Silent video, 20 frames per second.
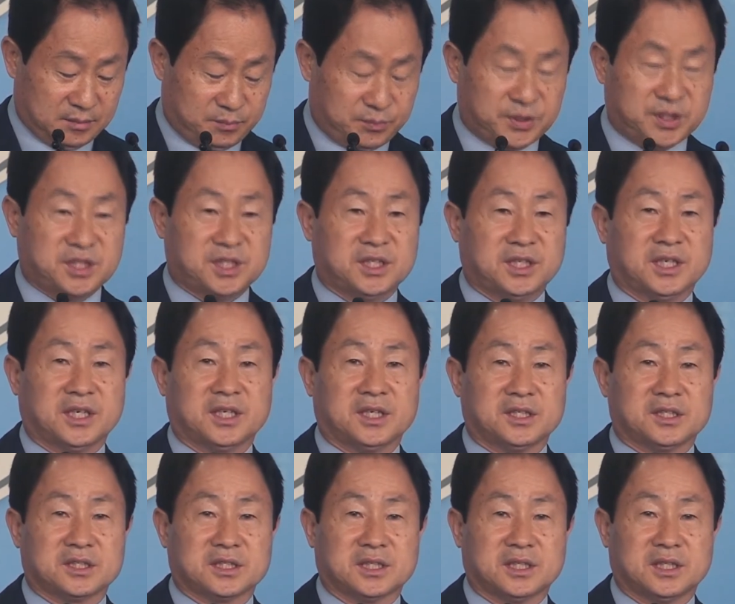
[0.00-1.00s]

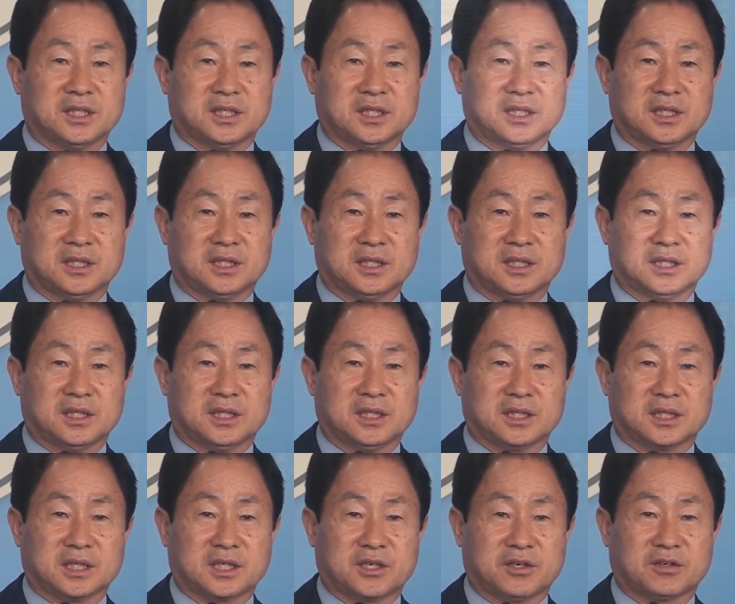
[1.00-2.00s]

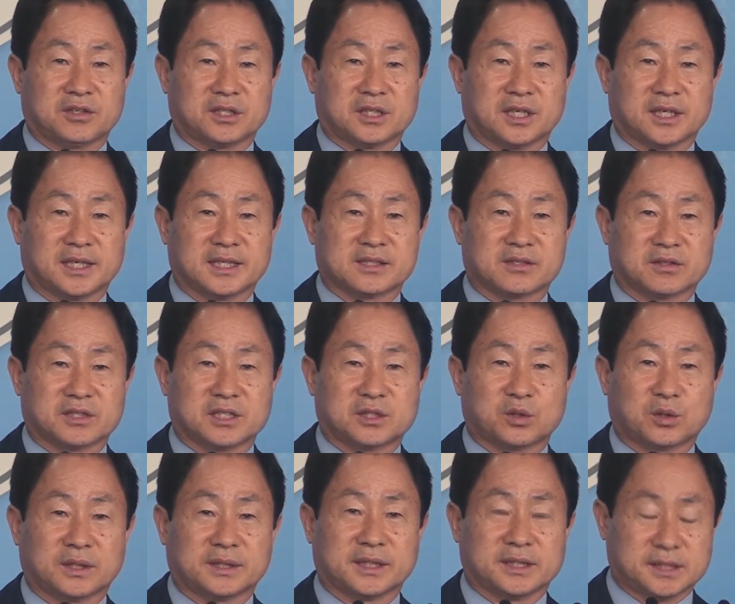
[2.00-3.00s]
피해자격이다 해서
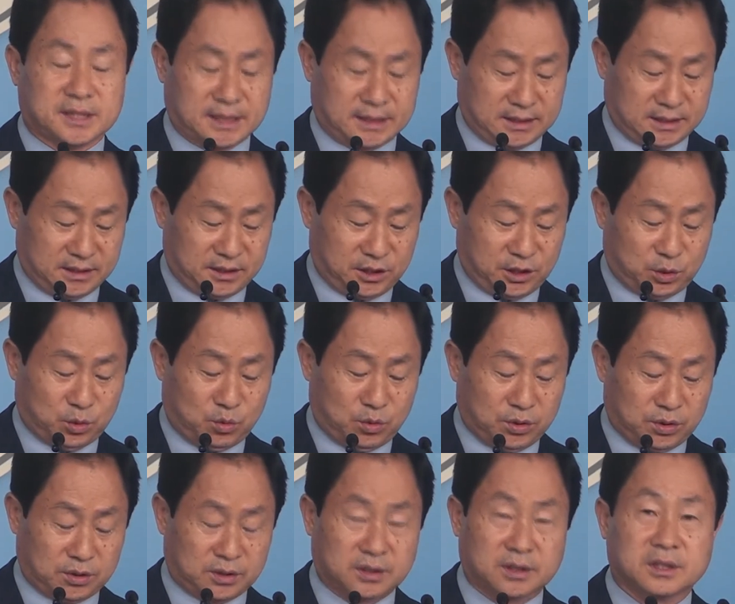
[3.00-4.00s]
기소가 되지 않은
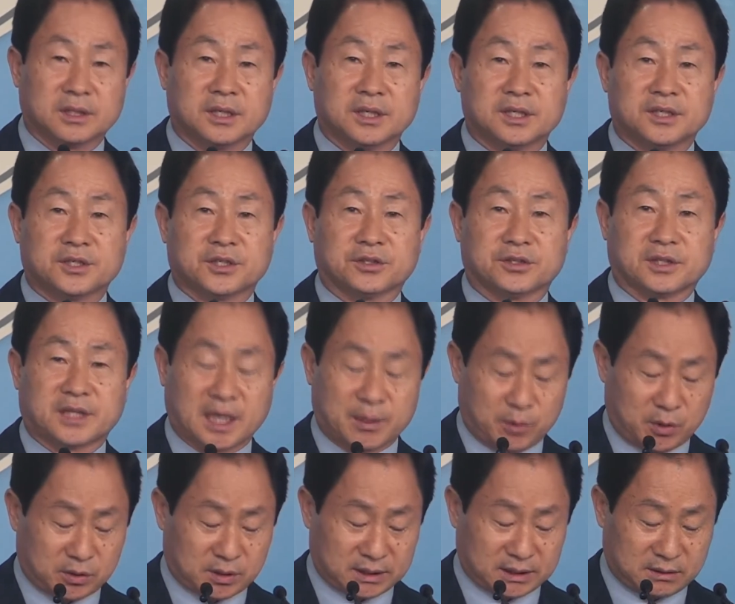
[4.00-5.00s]
이동원 현
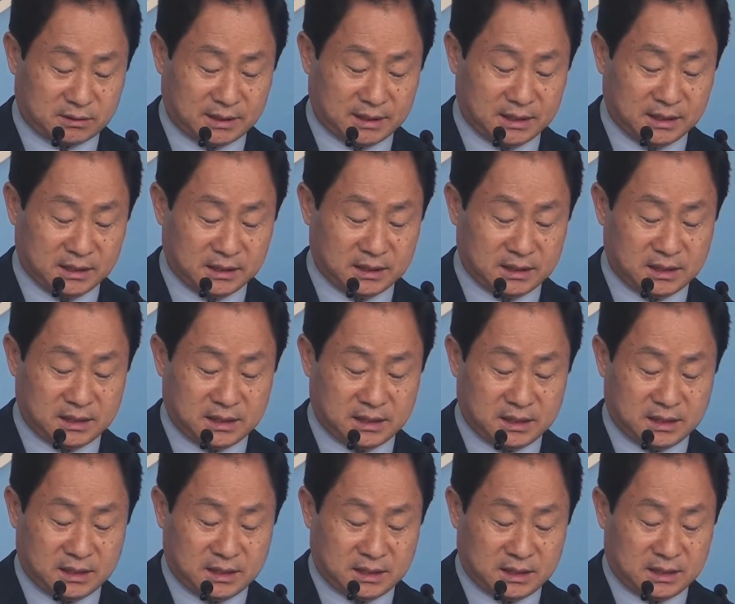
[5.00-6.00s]
대법관과
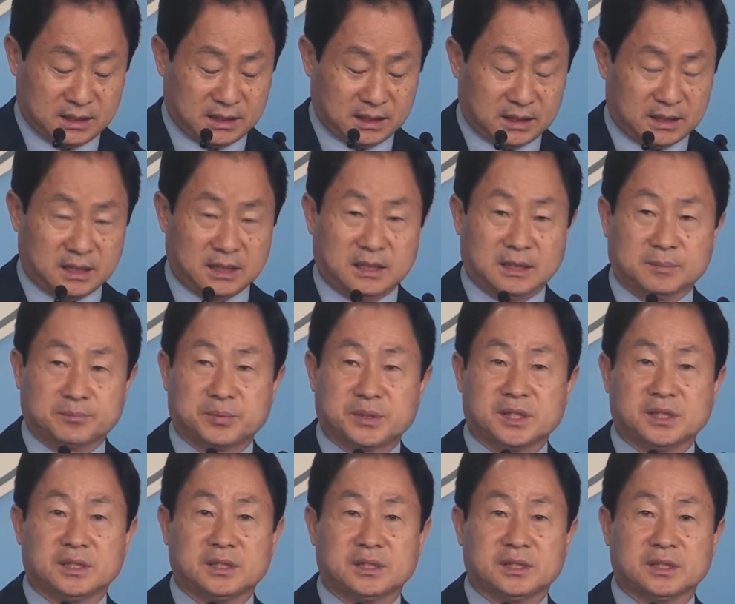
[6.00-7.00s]
어,
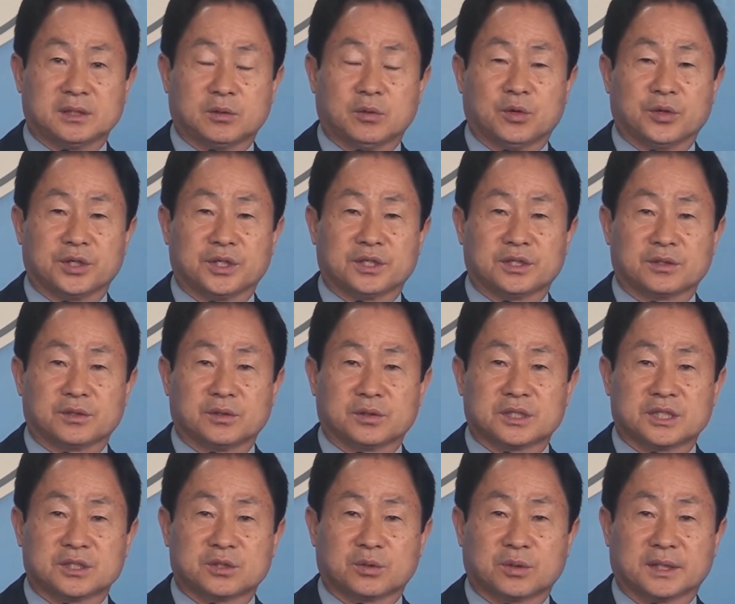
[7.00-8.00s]
피고인으로
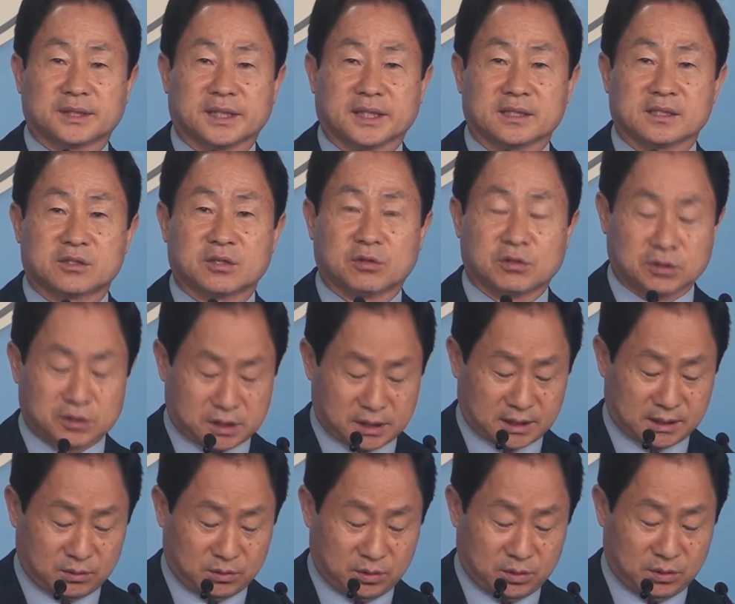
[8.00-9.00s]
기소가 된
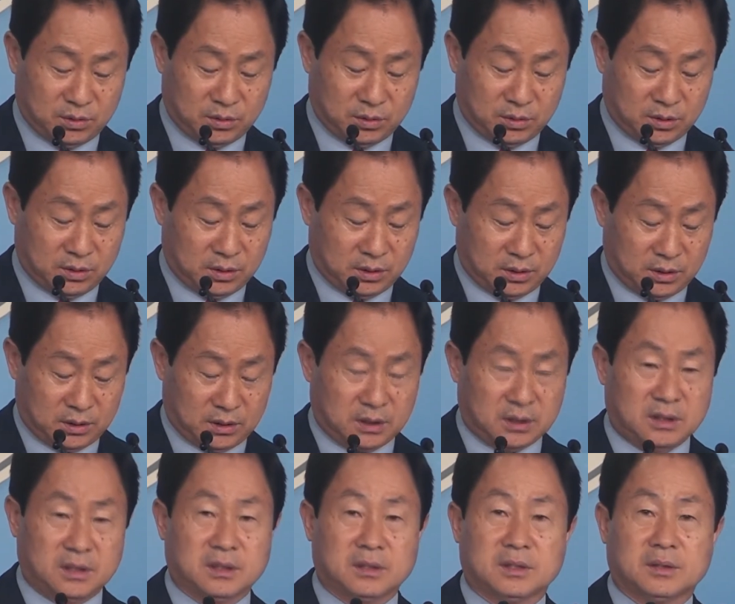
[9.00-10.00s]
성창호
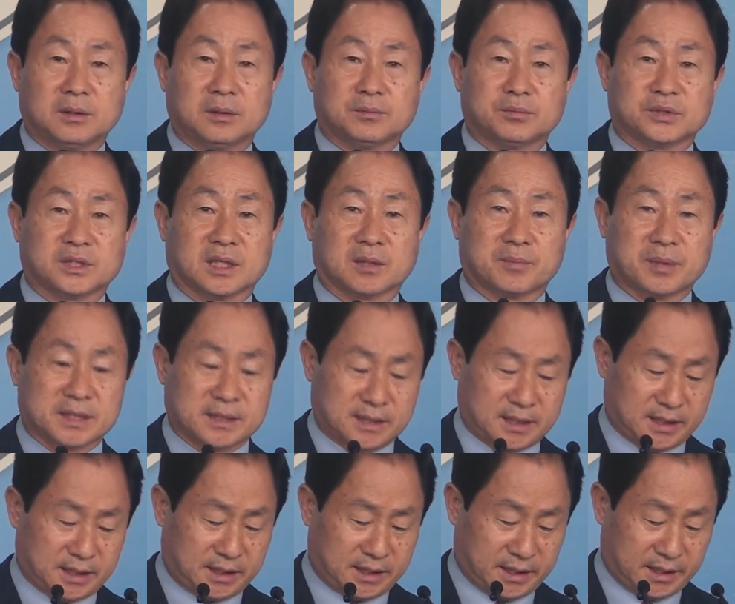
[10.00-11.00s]

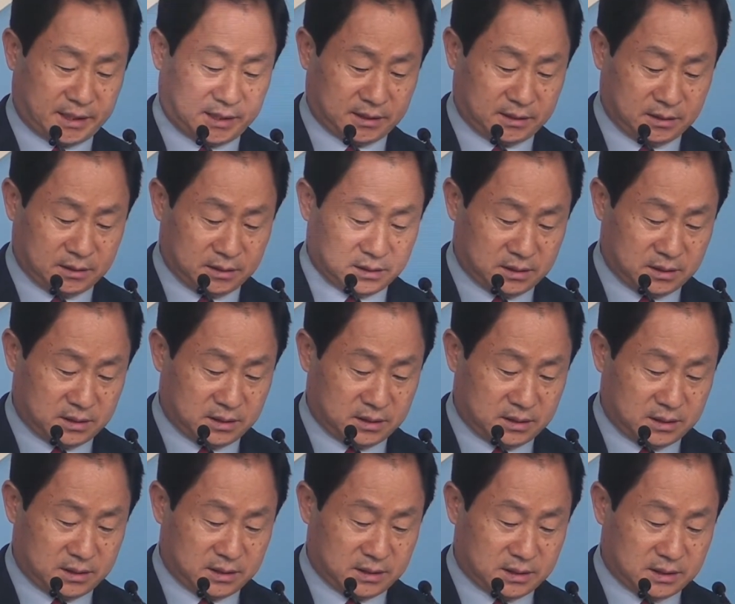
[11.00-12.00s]
부장판사에 대한
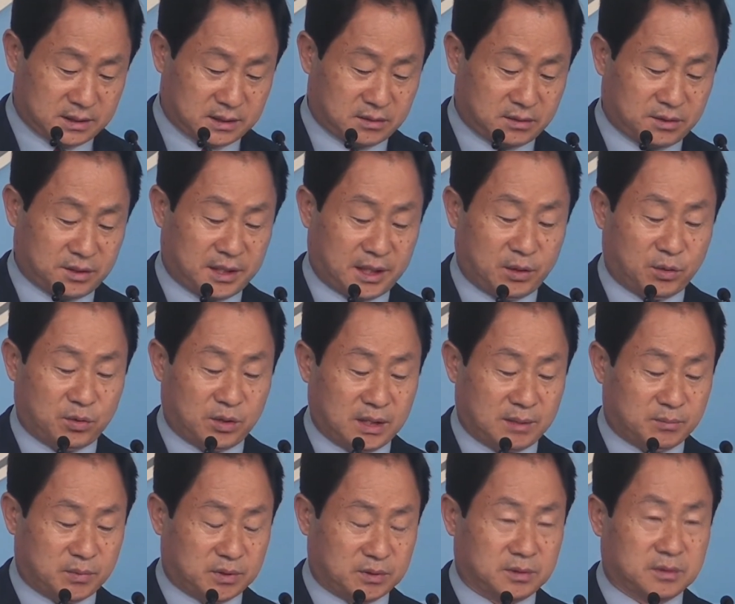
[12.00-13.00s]
그런 내용을
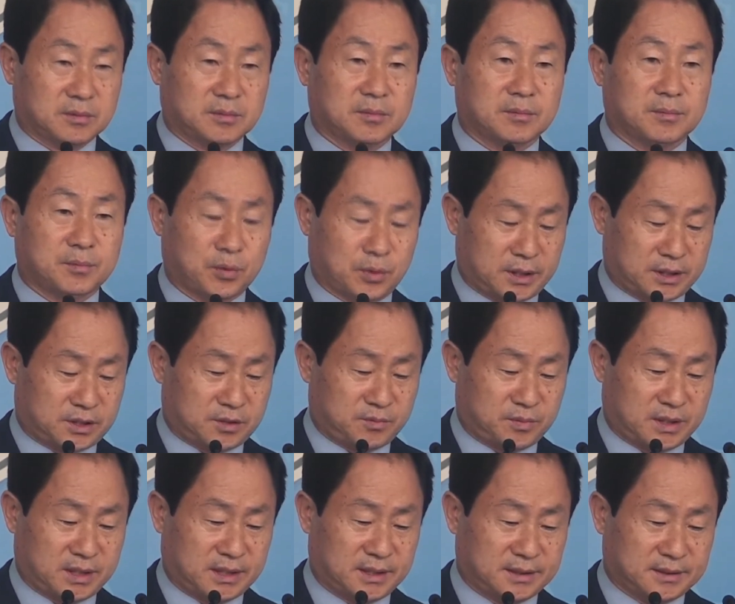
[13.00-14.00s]
한번
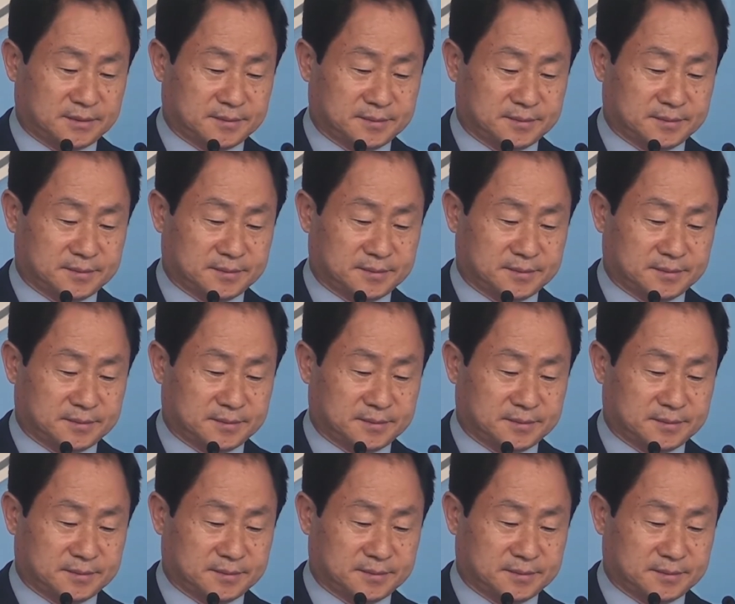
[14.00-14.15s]
보겠습니다.